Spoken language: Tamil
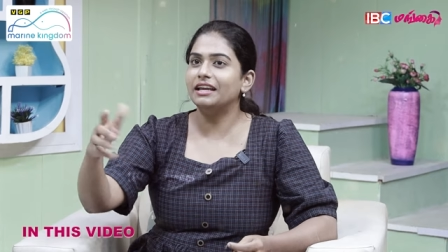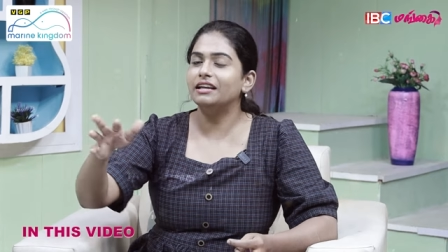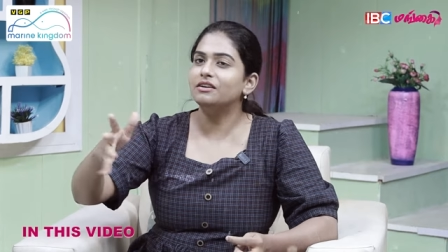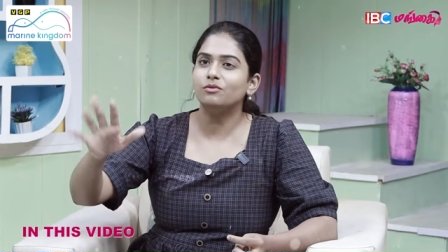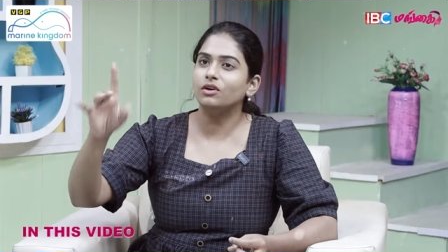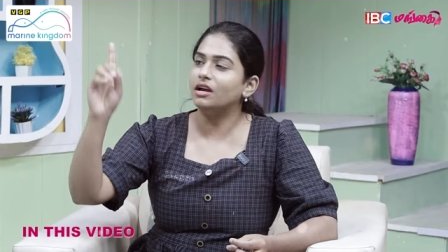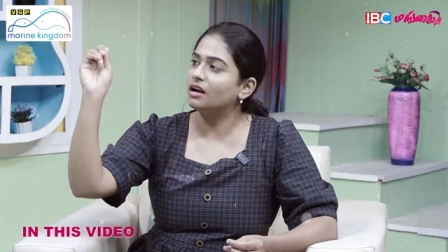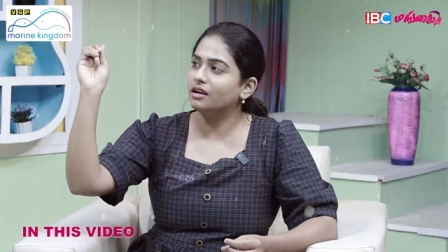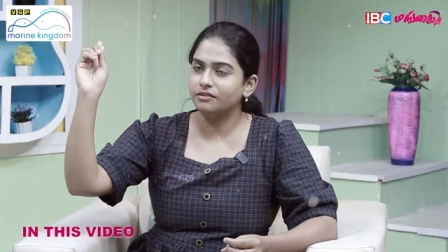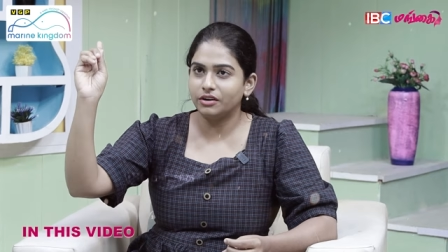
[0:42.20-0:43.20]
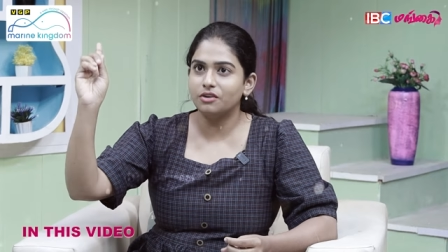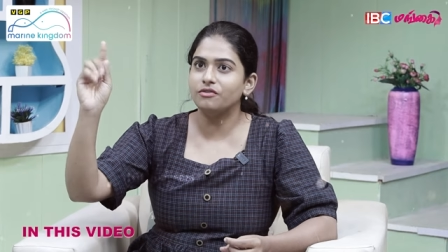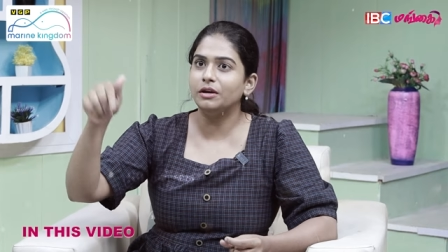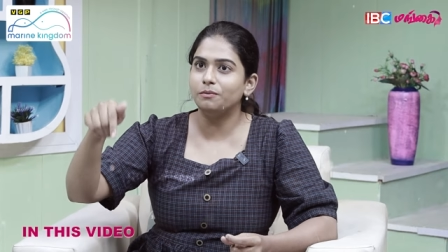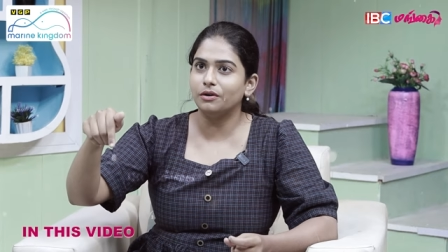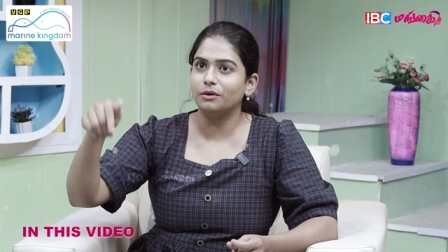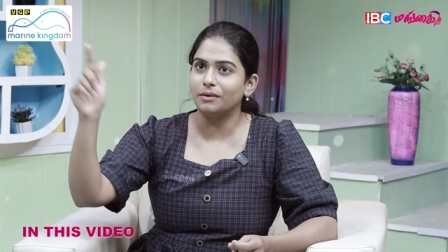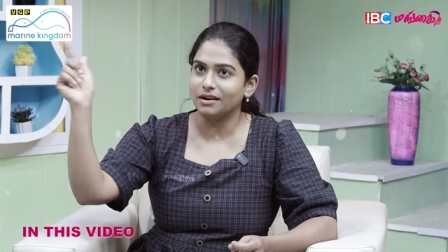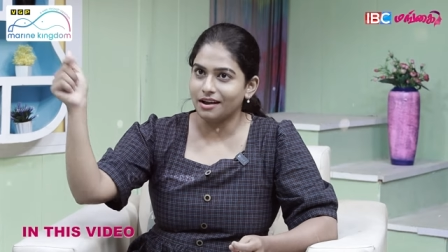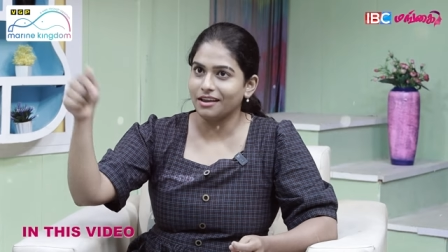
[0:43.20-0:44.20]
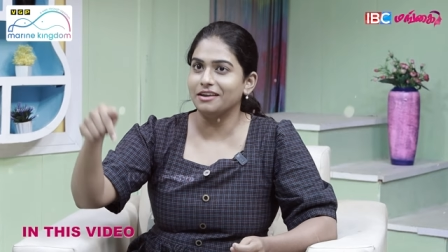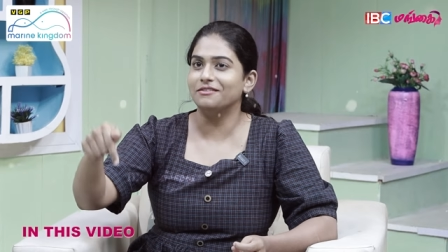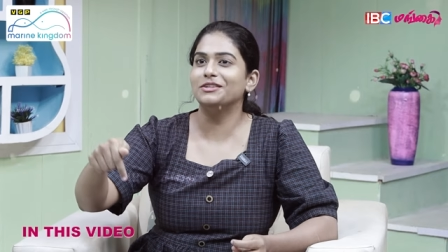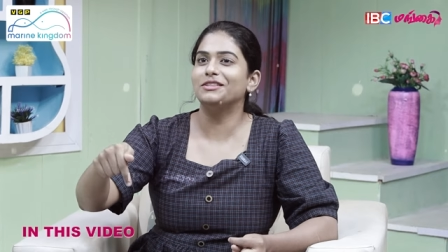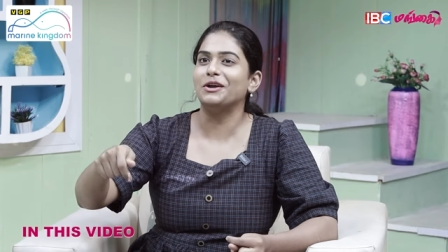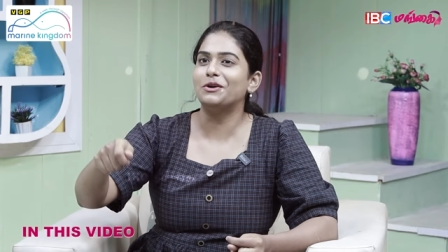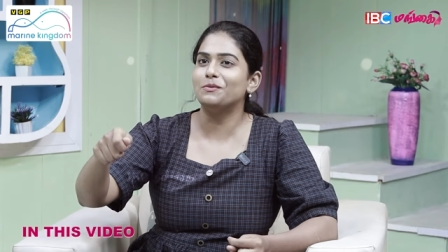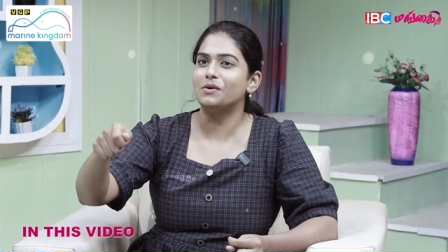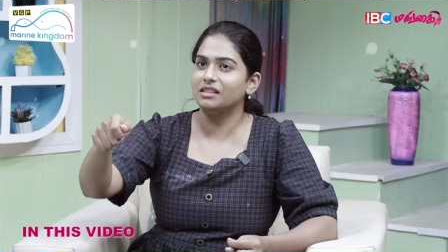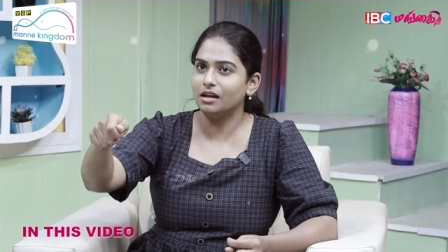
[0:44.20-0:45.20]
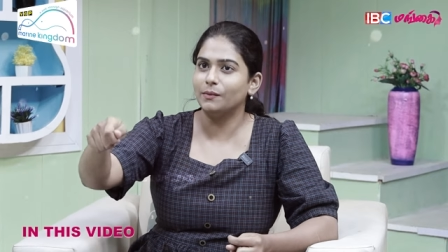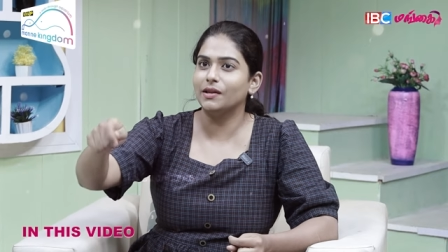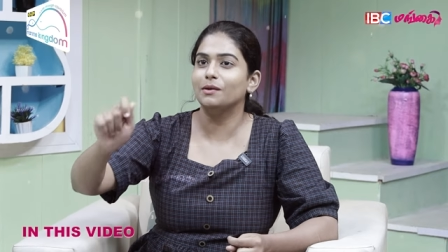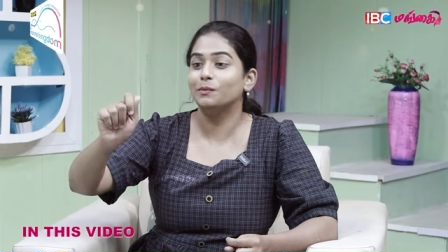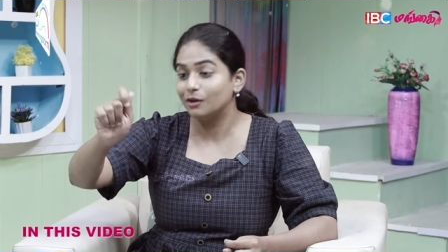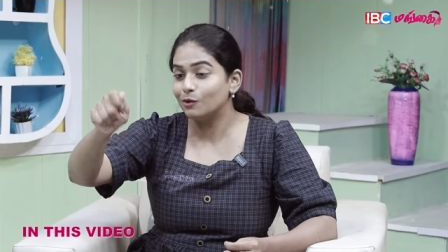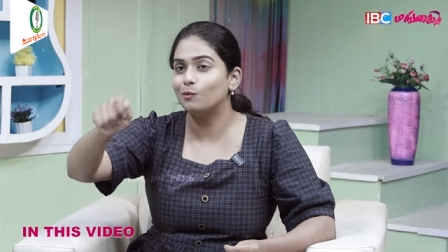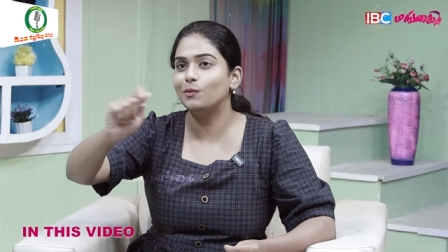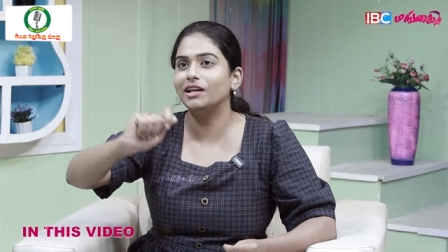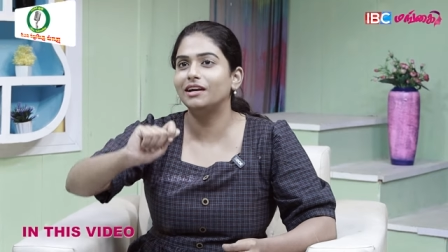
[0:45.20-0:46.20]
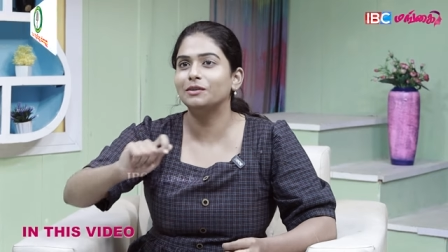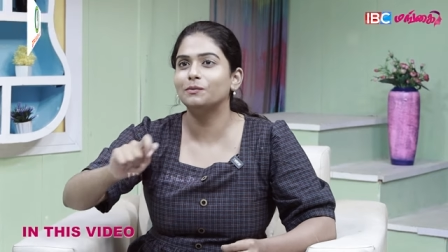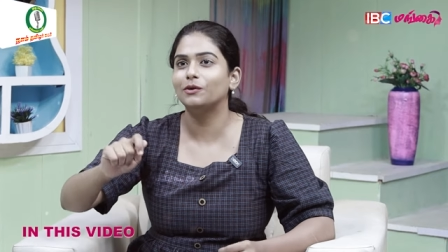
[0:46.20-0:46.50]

நீங்கள் என்ன உங்களை அங்கே வரைக்கும் வெயிட் பண்ணணுமா நாங்கள் இங்கே வந்து தரணுமா இந்த அப்படி அப்படின்ட்டு குப்பையெல்லாம் எடுத்து